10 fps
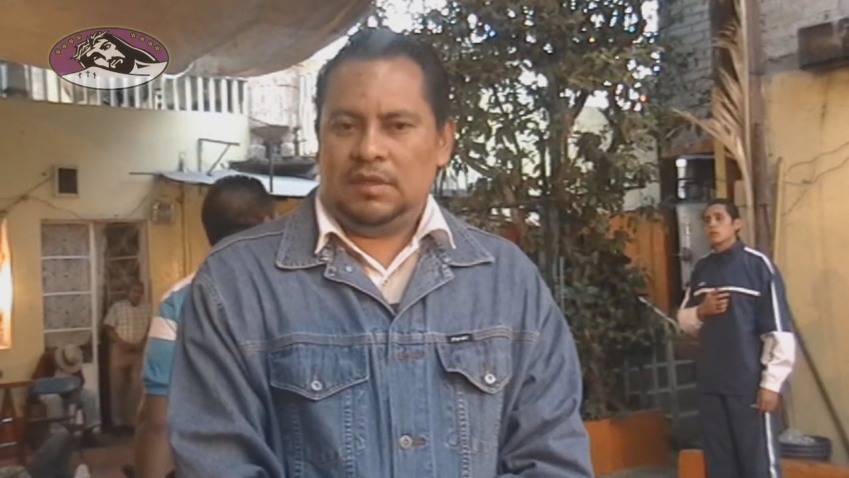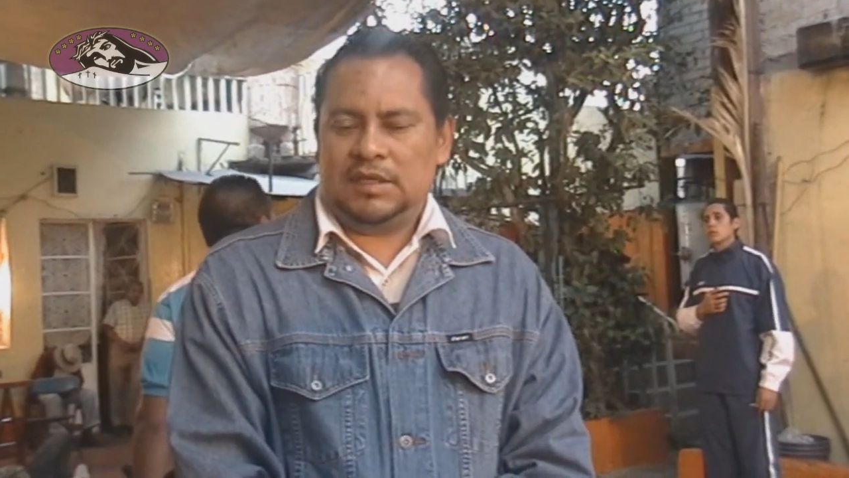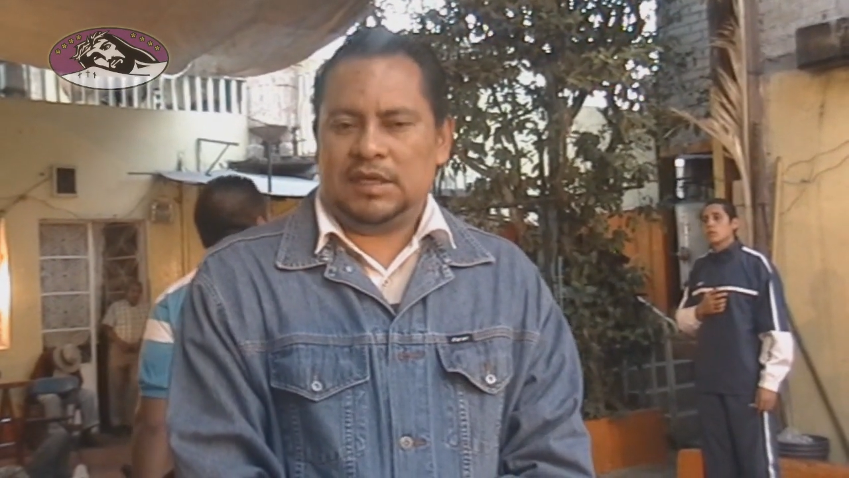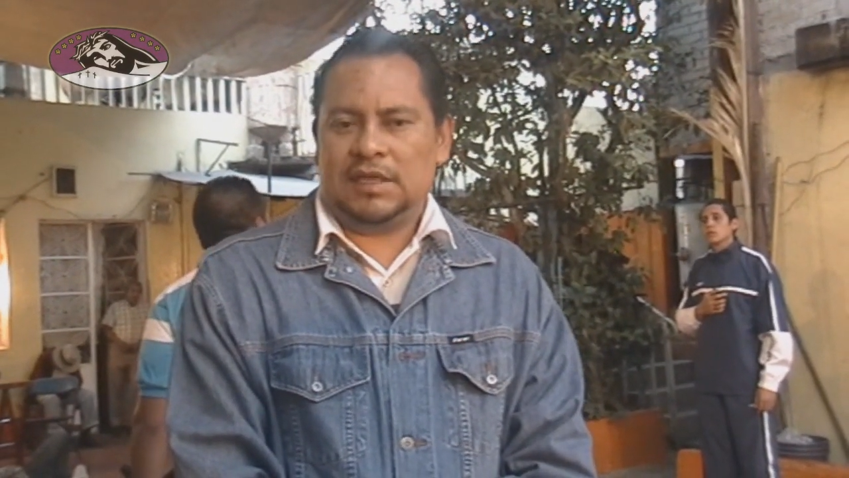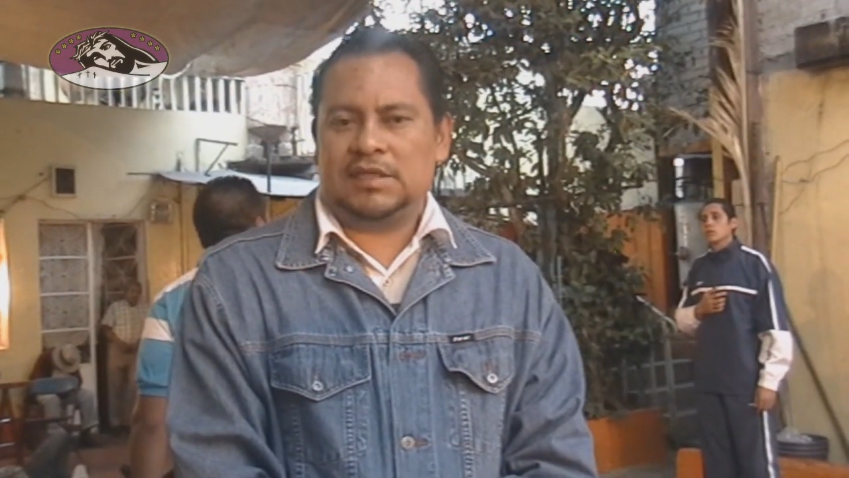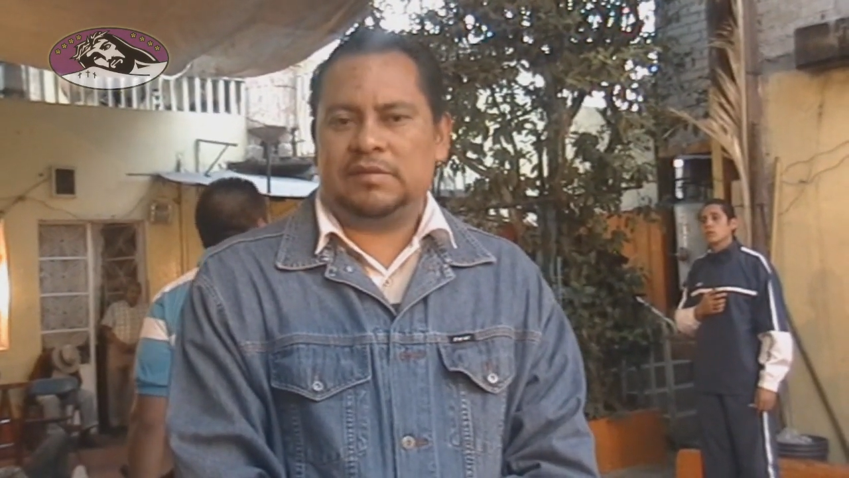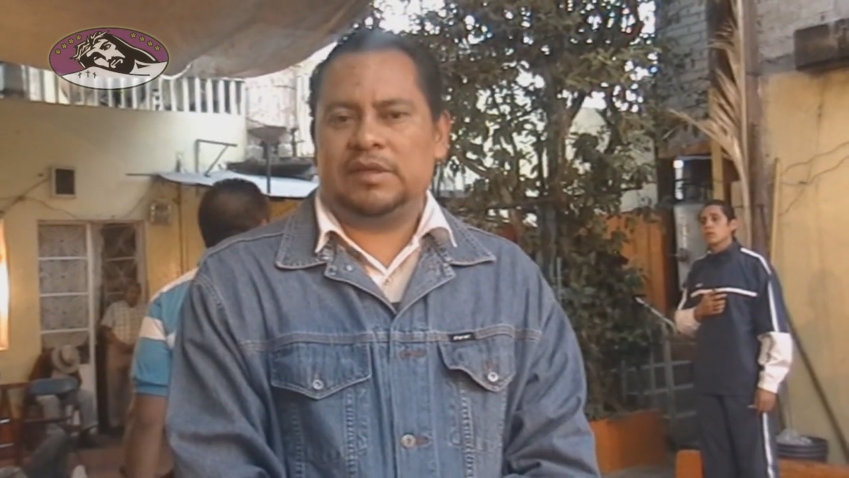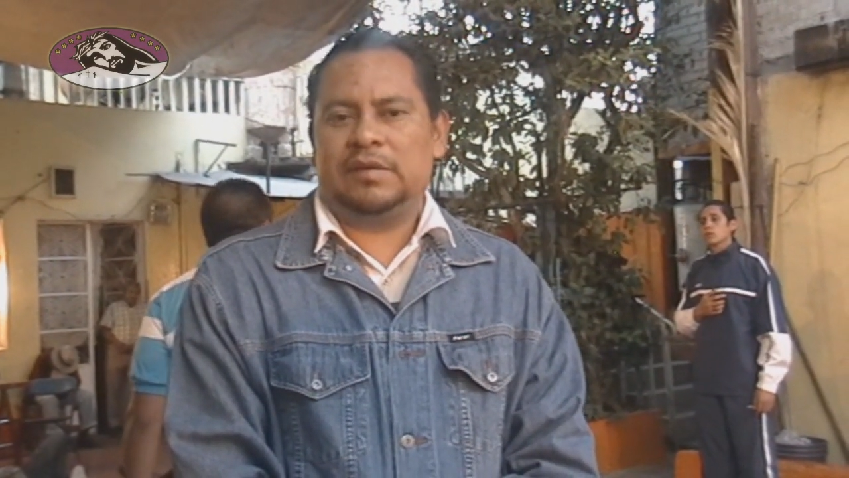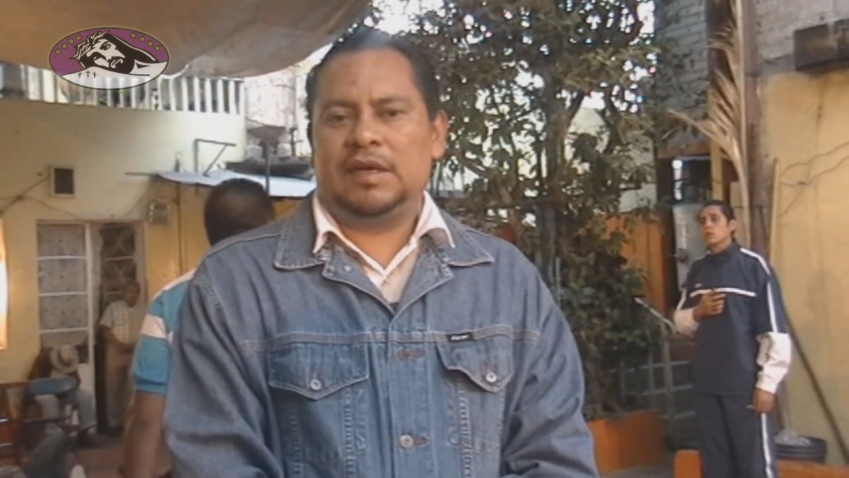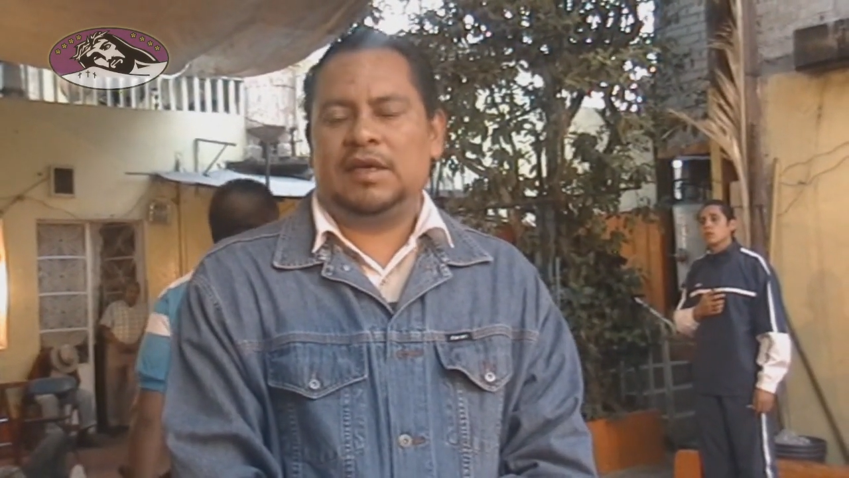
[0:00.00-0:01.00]
Les
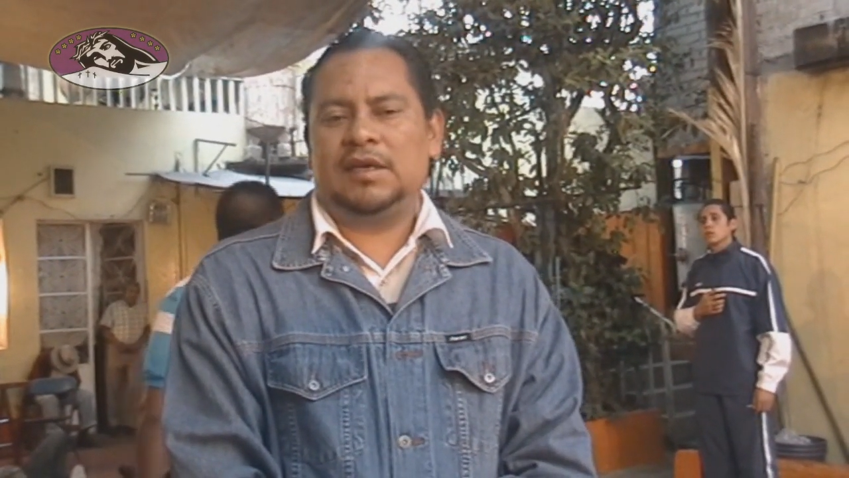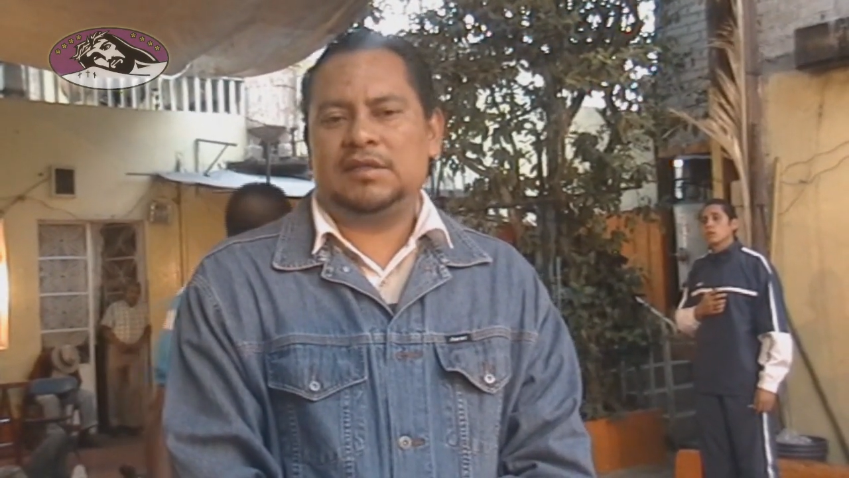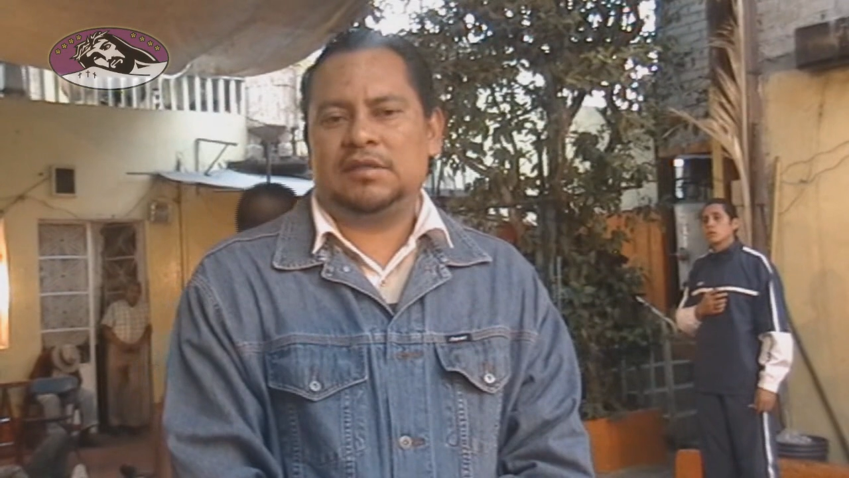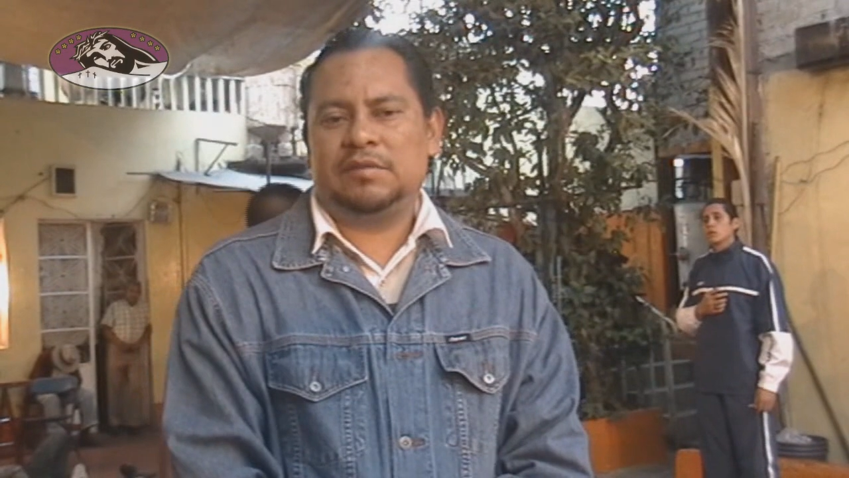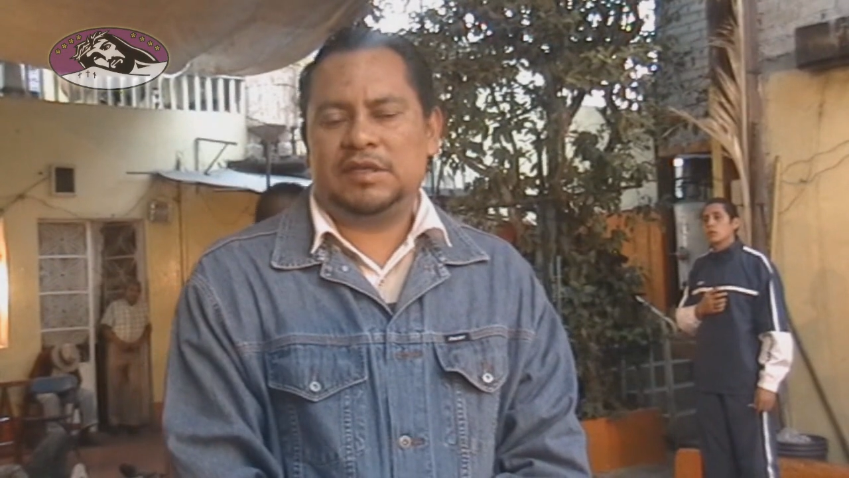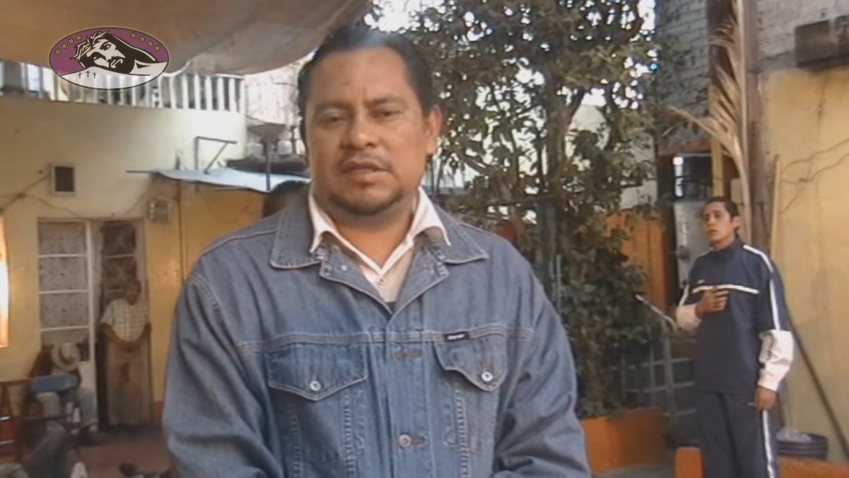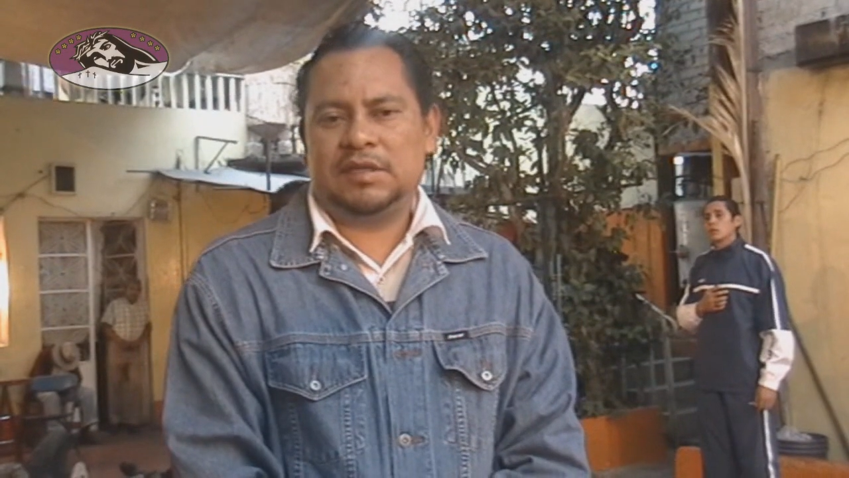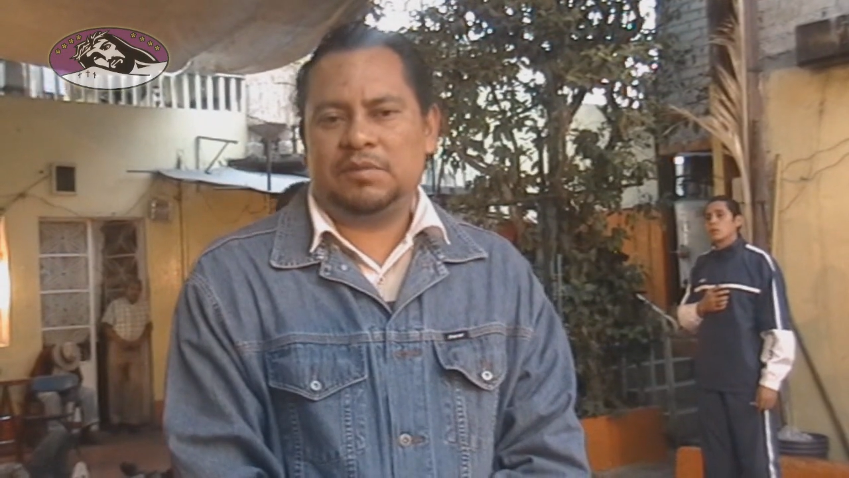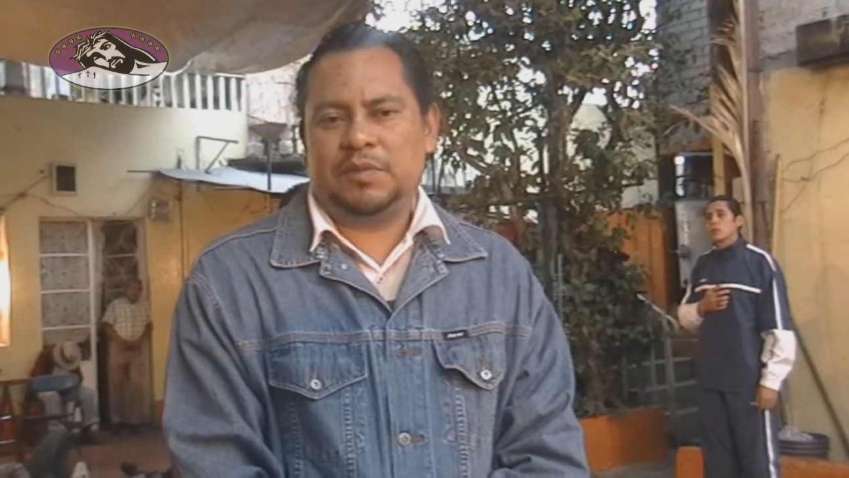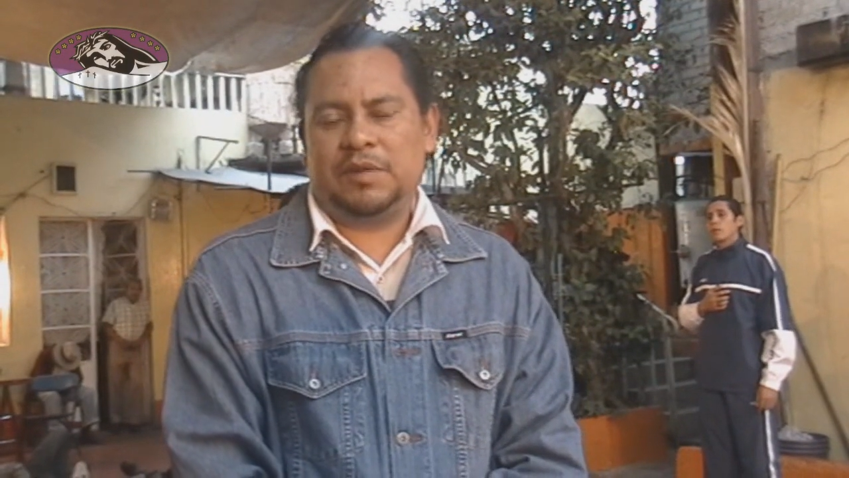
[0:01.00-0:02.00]
agradecemos la verdad que se tomen ese
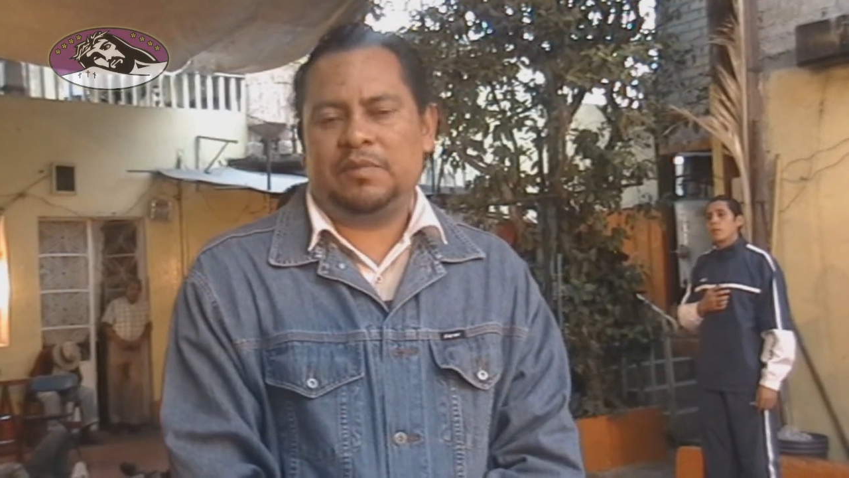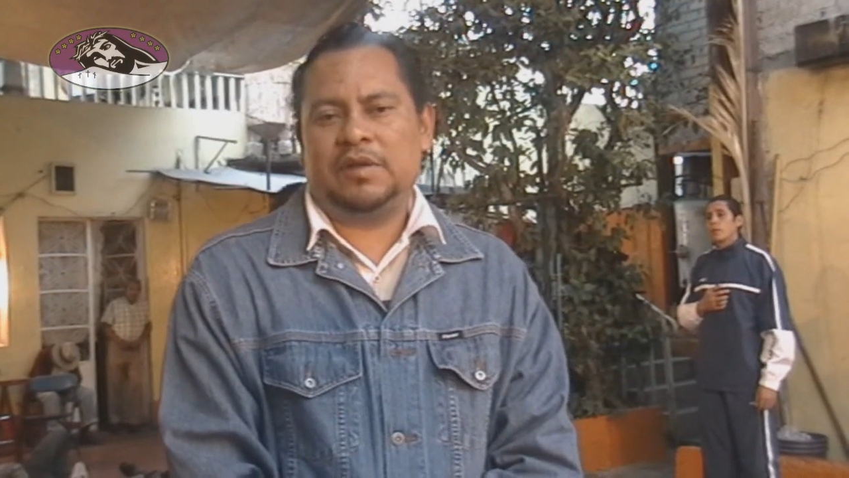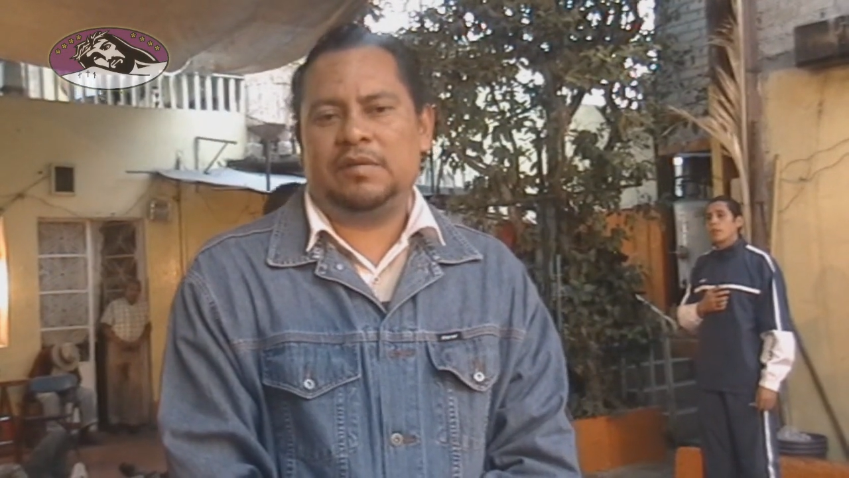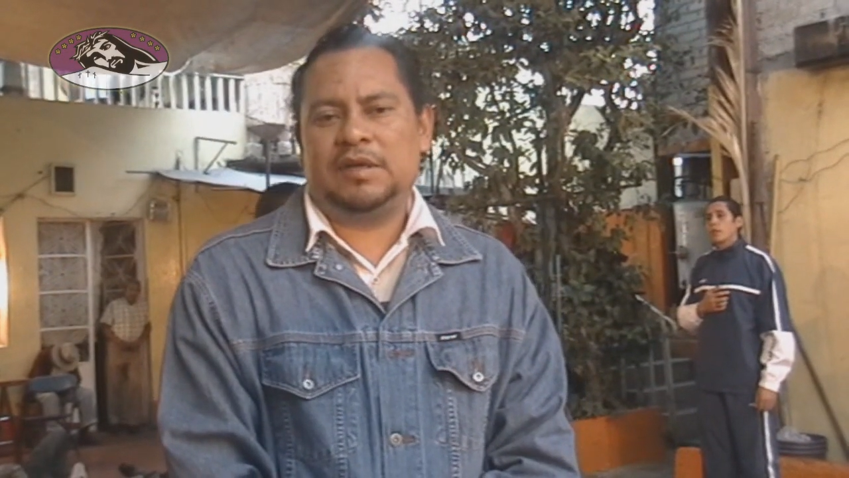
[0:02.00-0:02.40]
tiempo para poder